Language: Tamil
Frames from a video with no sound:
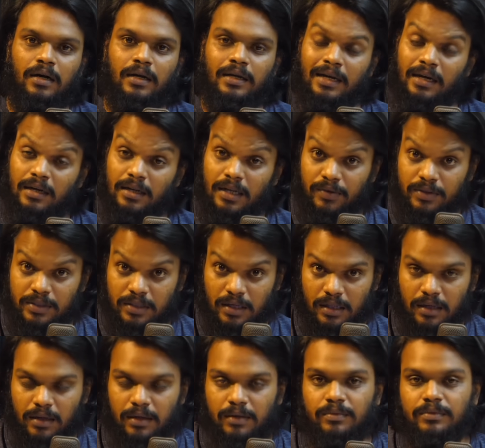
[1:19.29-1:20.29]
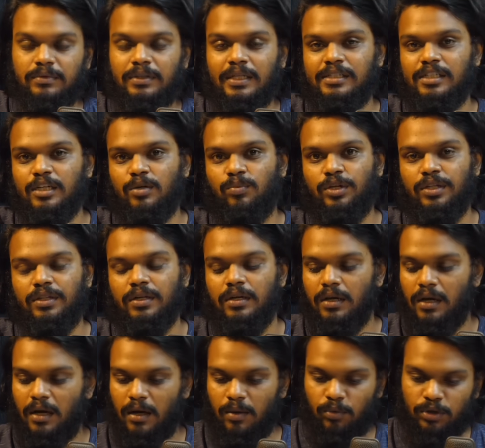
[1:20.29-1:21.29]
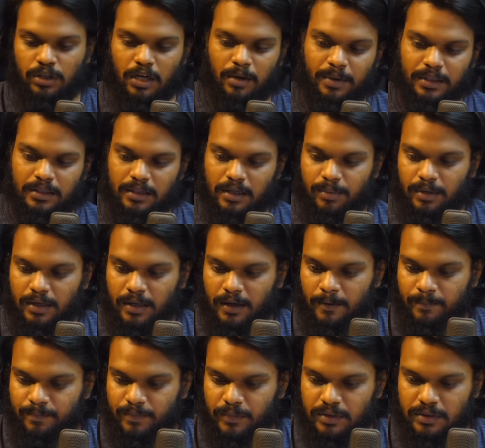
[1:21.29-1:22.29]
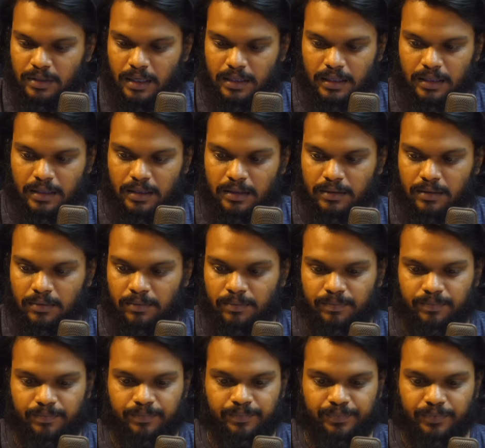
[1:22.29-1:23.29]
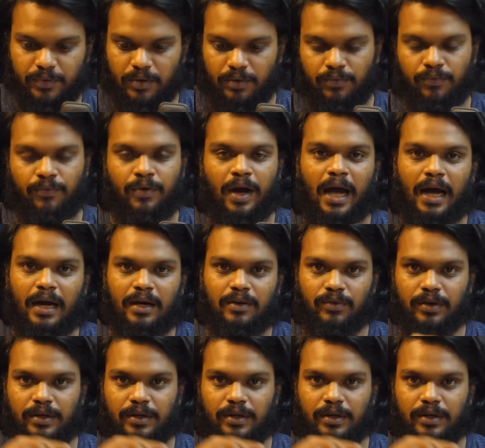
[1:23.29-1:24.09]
என்னால் uh, நிறைய விஷயங்கள் அதில் தெரிஞ்சுக்க முடியுது முதல்ல பார்த்திங்க அப்படின்னா ஸ்டார்டிங்கில் அந்த வேன்